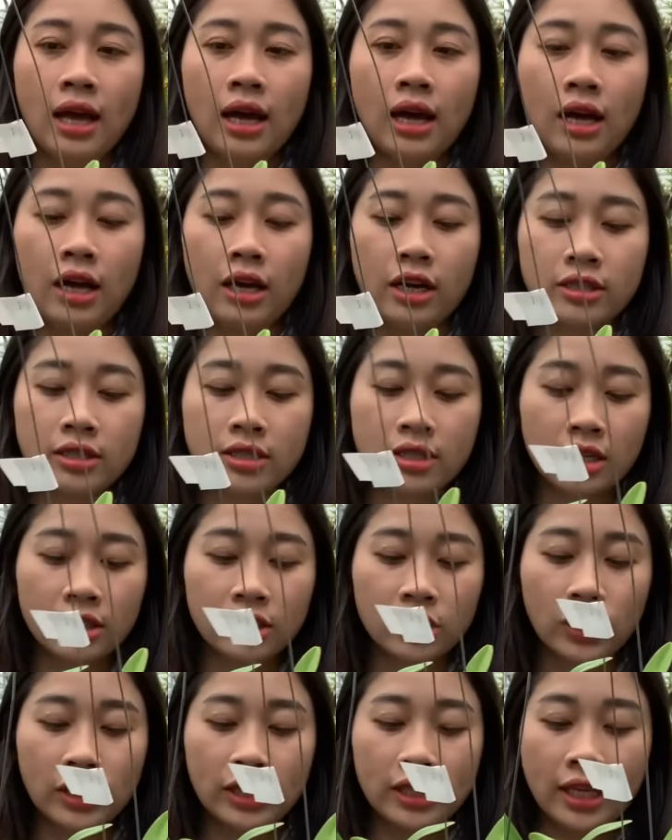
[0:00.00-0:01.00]
uh, sơn
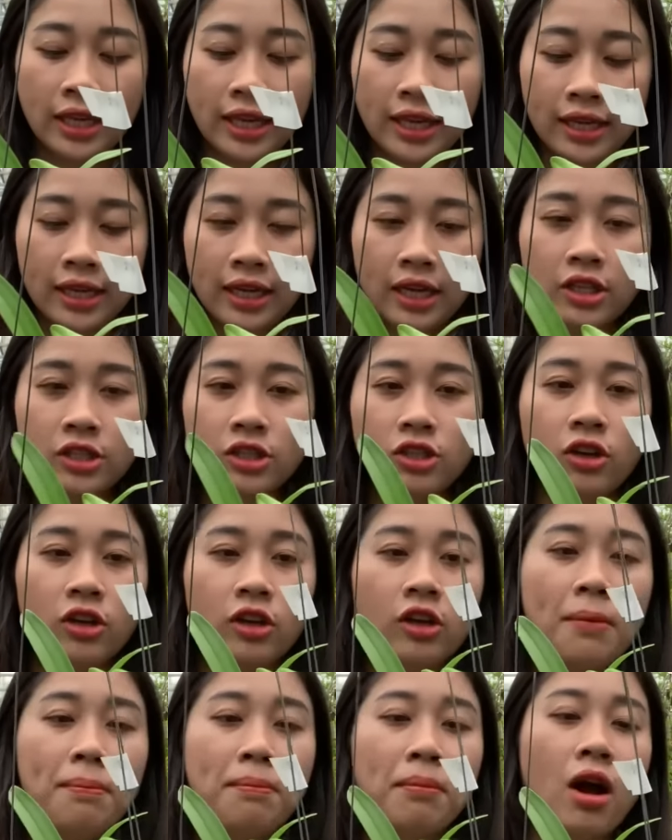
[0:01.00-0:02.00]
thủy tiên. Rồi
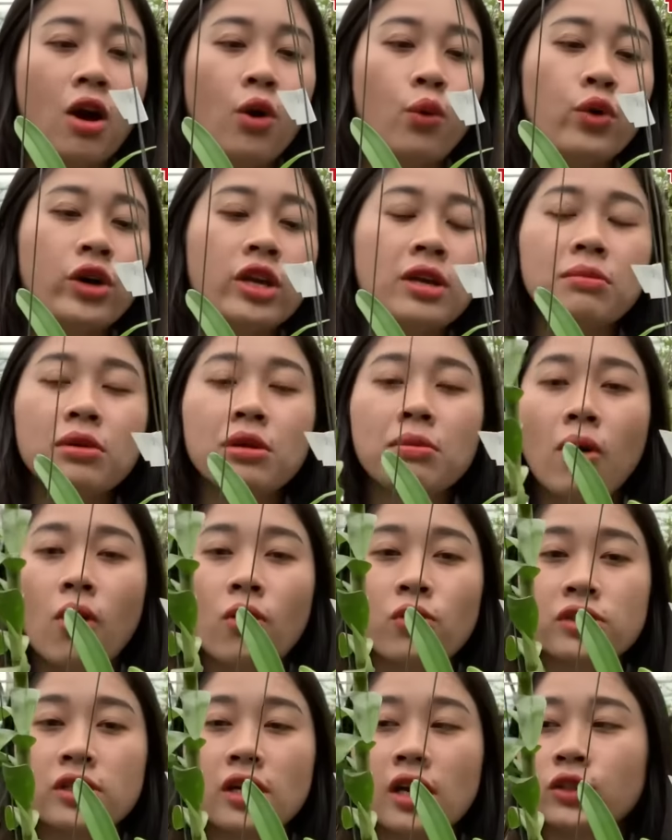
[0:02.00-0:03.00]
combo Q mười một
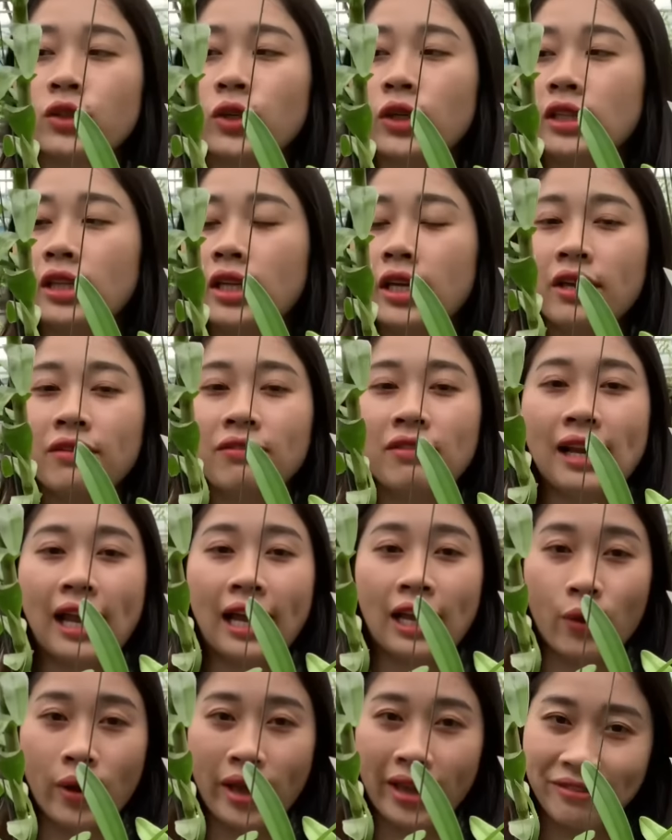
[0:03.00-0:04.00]
sơn thủy tiên với lại
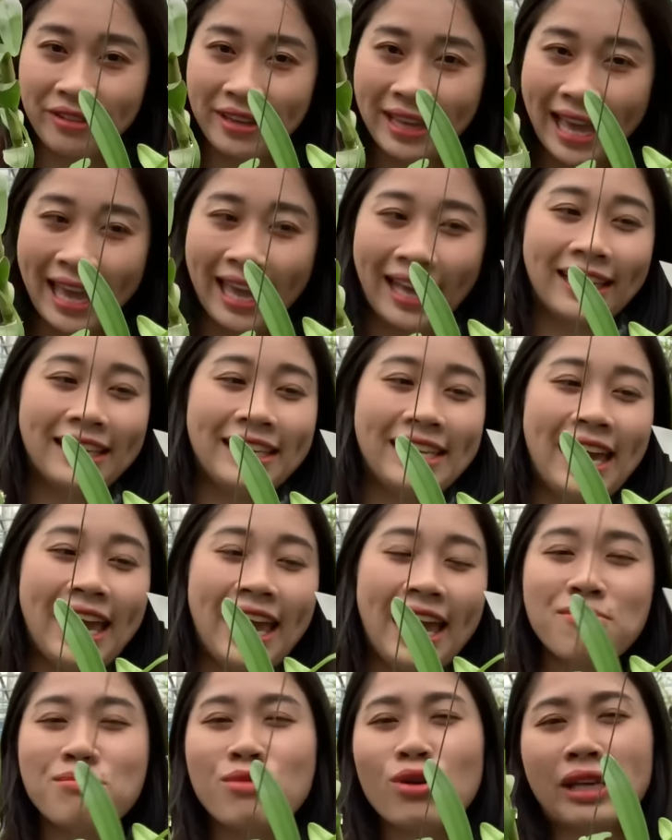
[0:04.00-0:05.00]
hoàng phi hạt
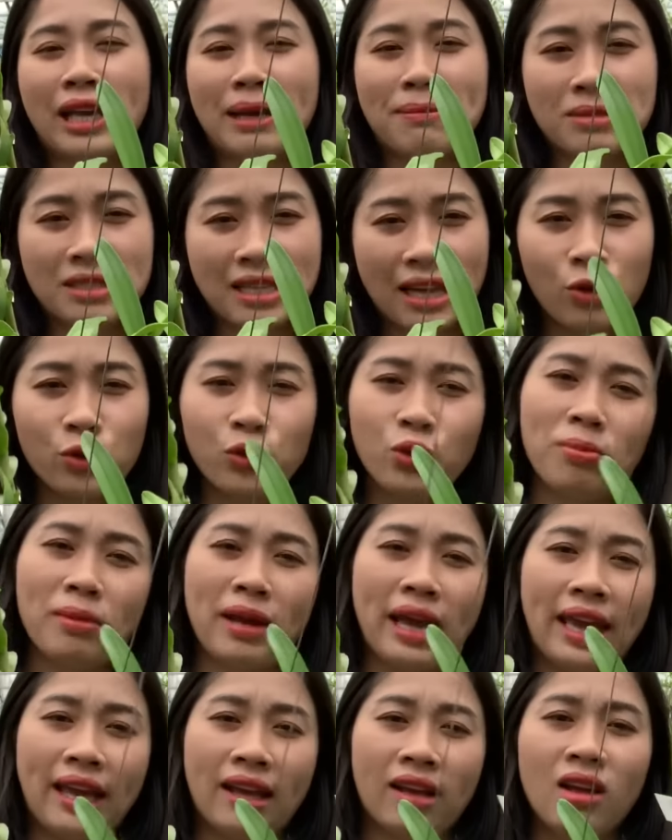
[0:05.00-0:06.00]
giá một trăm sáu mươi
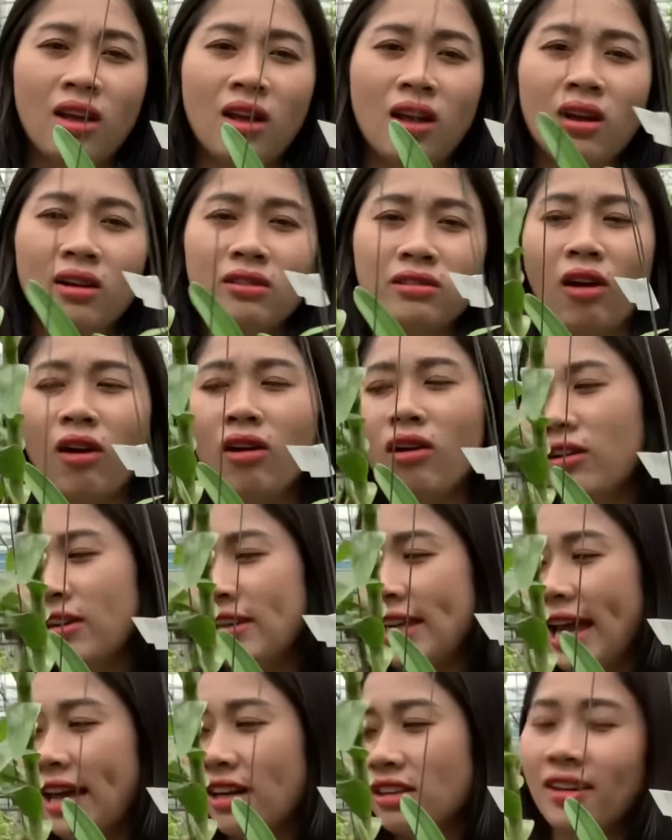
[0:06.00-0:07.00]
ngàn. Trời ơi
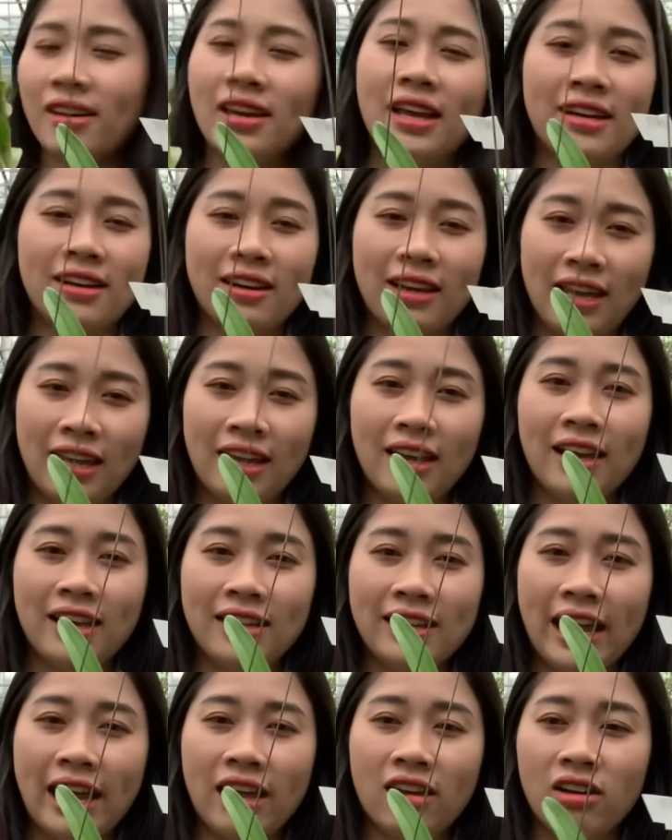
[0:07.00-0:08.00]
giá rất là rẻ cả
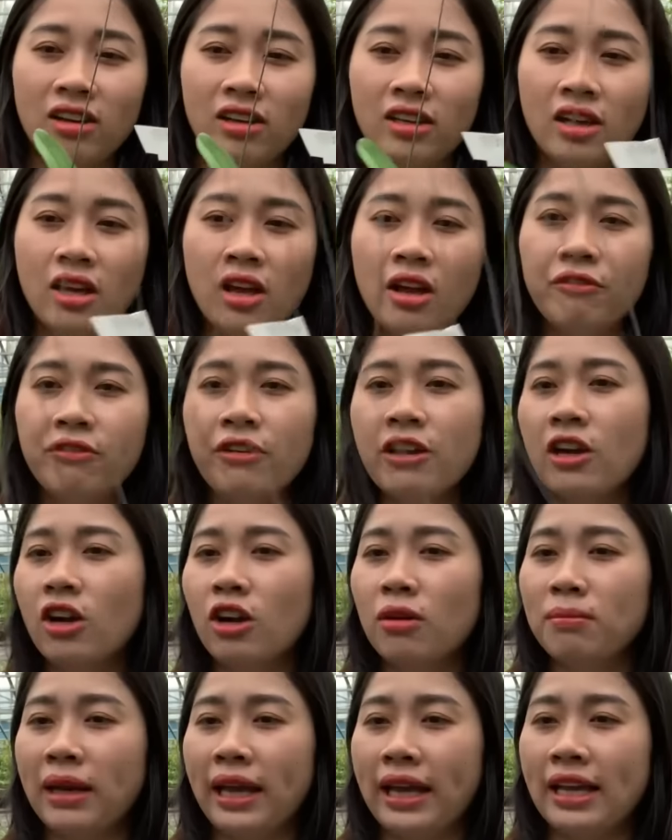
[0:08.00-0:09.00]
nhà ơi. Chuyên
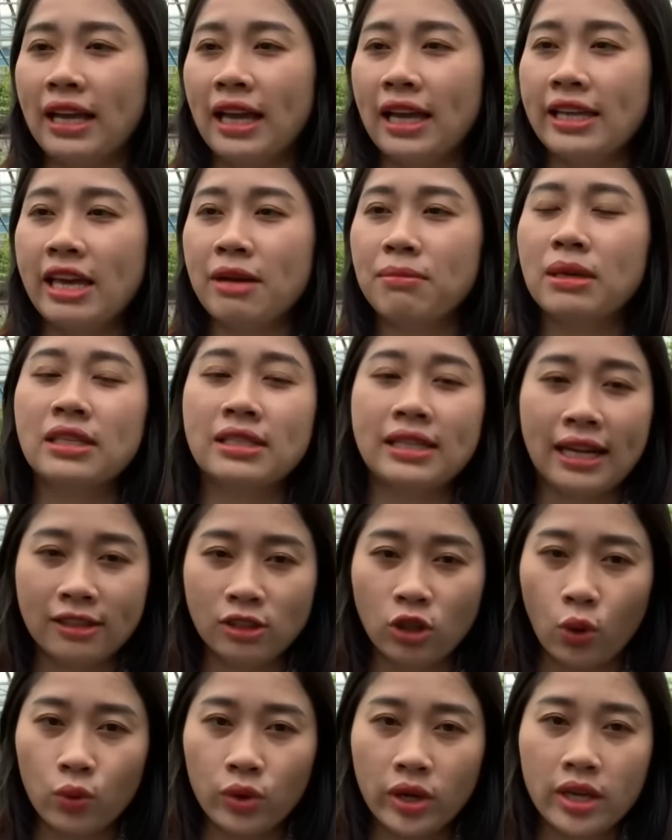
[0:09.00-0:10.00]
hôm nay cả nhà mình tranh
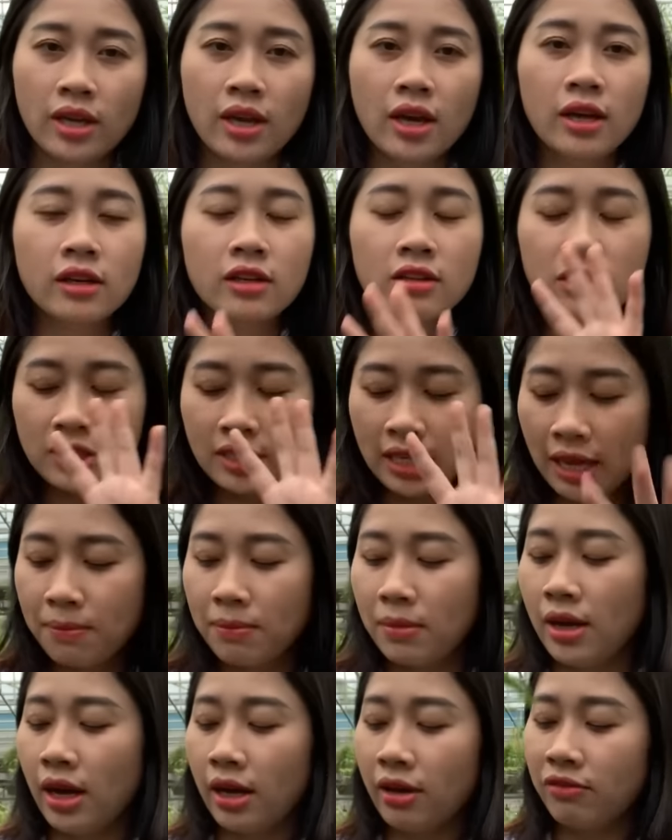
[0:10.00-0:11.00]
thủ đi, cứ xem
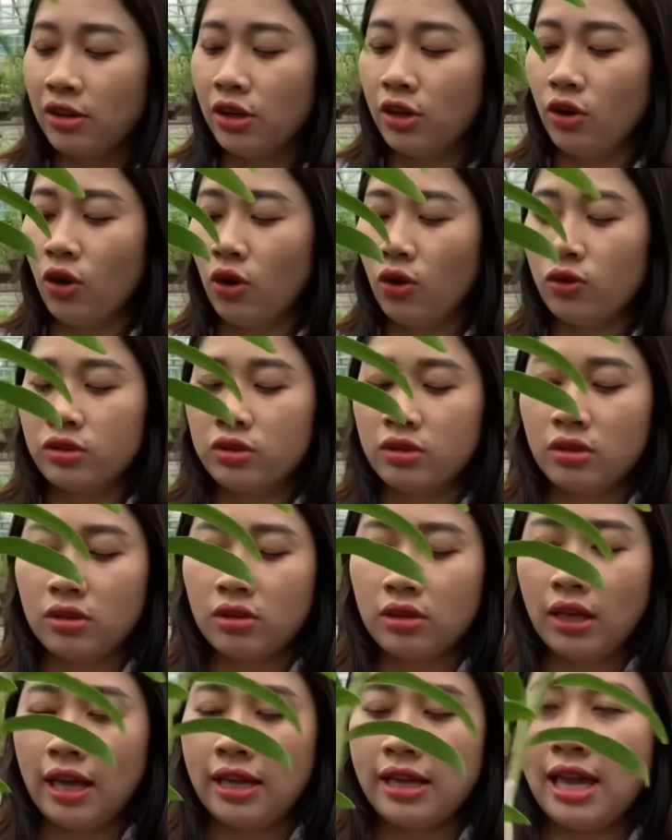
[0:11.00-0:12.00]
hết video,
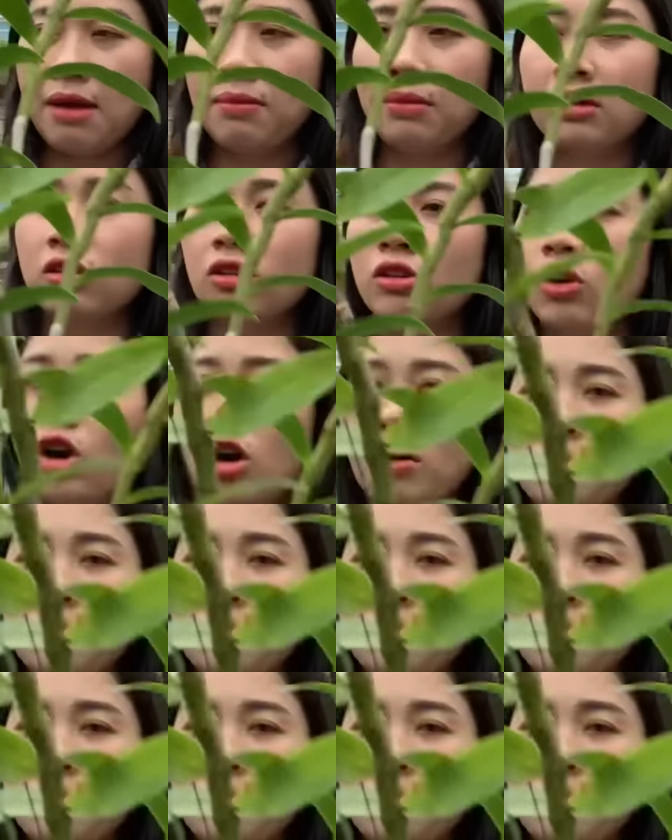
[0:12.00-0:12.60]
cả nhà mình cứ gộp